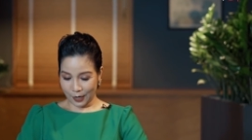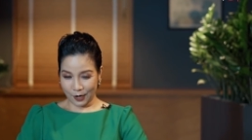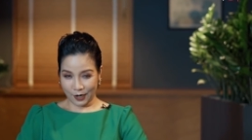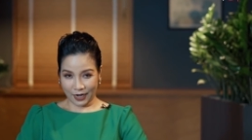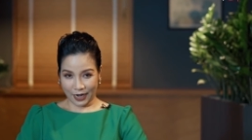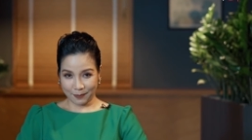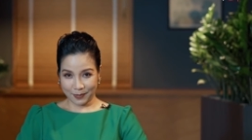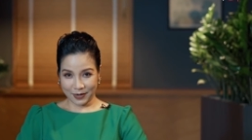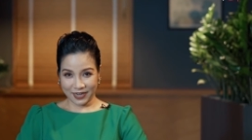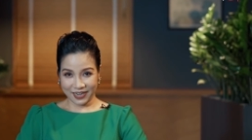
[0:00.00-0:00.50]

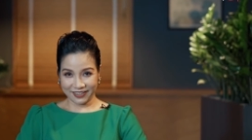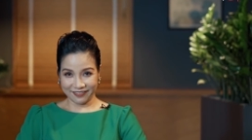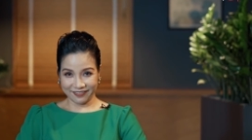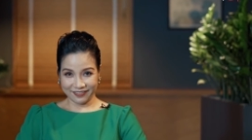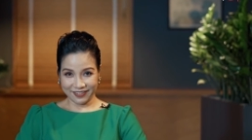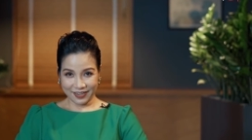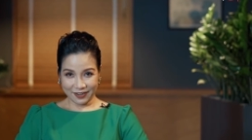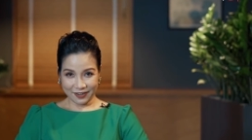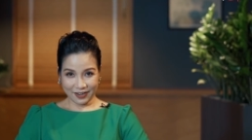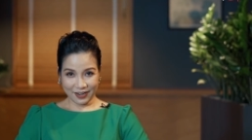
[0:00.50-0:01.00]
ở cạnh mỹ
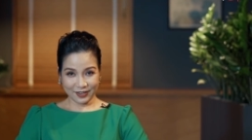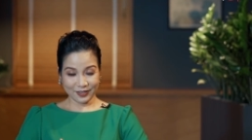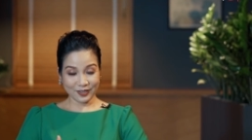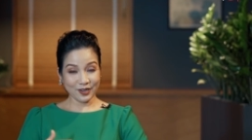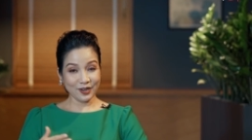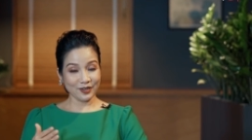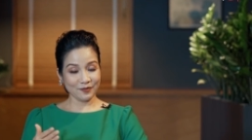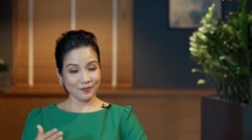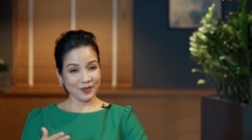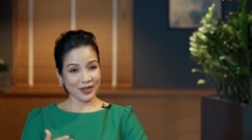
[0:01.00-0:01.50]
linh à,
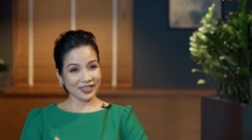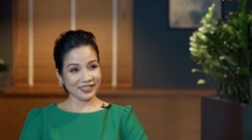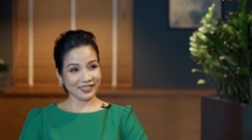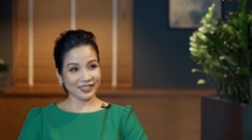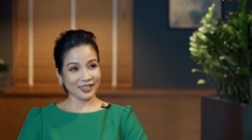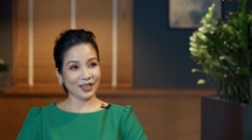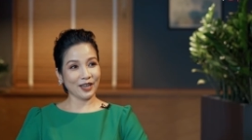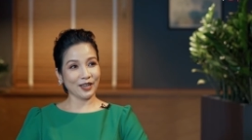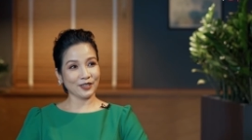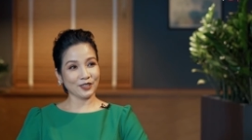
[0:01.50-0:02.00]
thường mỹ
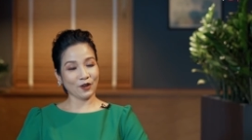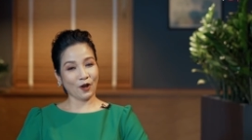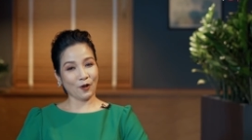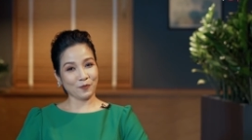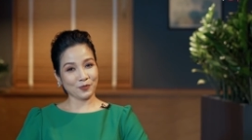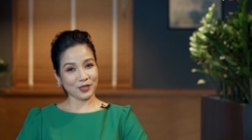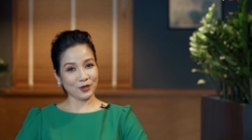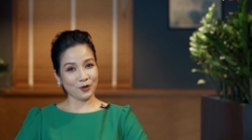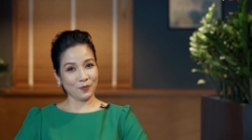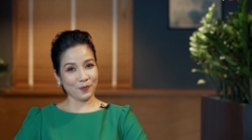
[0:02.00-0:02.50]
linh sẽ hay cho
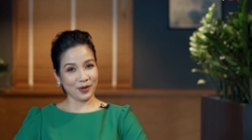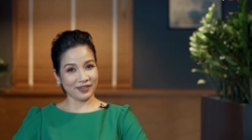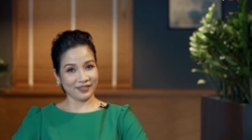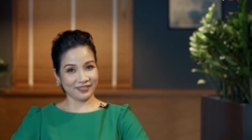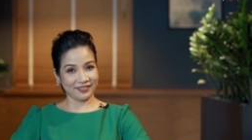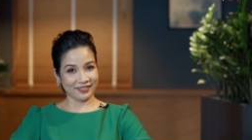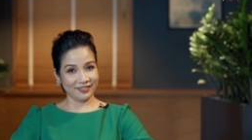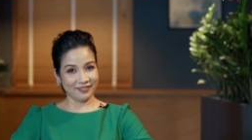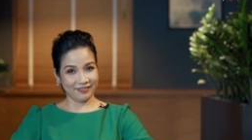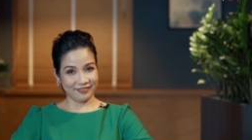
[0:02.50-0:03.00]
học sinh của
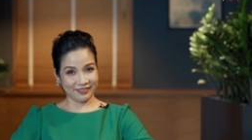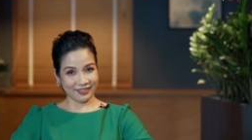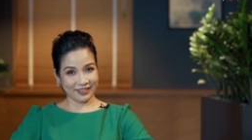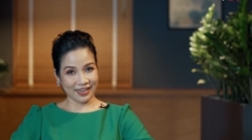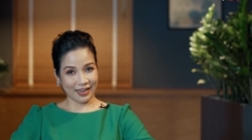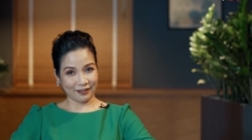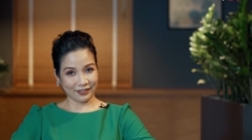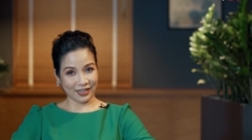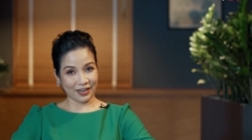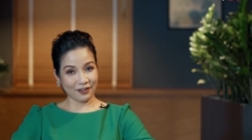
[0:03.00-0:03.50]
mình thử
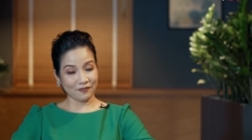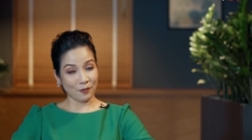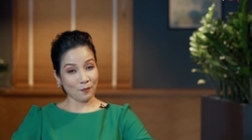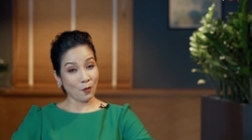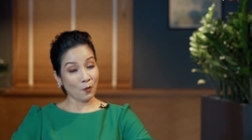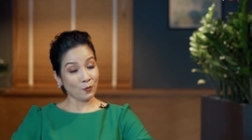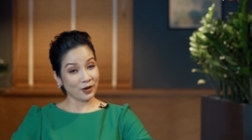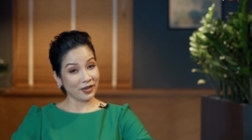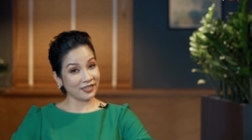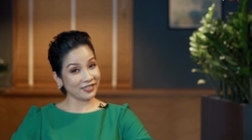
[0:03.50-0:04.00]
đặt tay vào
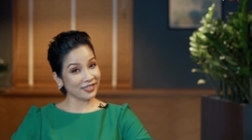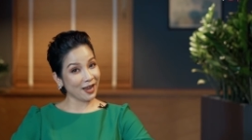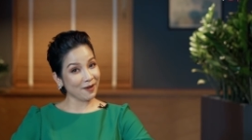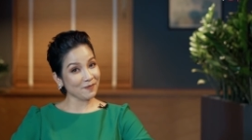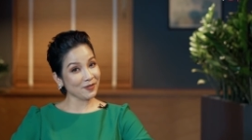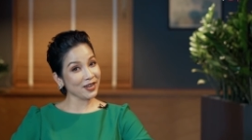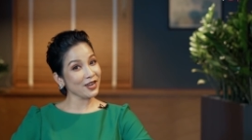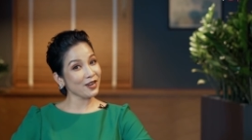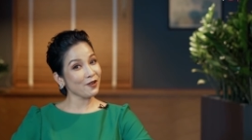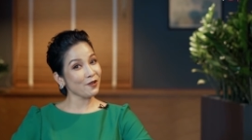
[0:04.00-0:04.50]
bụng để
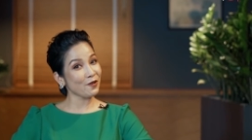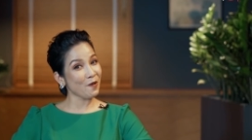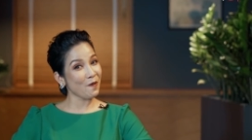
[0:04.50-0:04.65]
xem khi